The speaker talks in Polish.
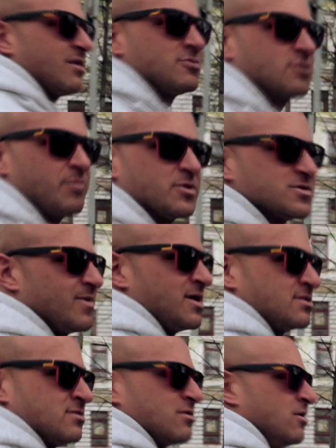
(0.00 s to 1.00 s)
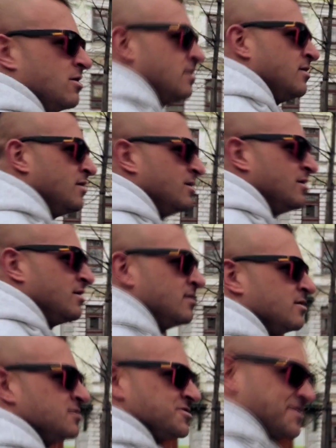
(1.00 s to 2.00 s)
zarabiać kupy szmalców.
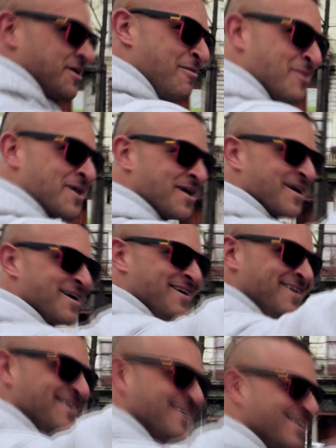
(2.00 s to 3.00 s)
Dzień dobry!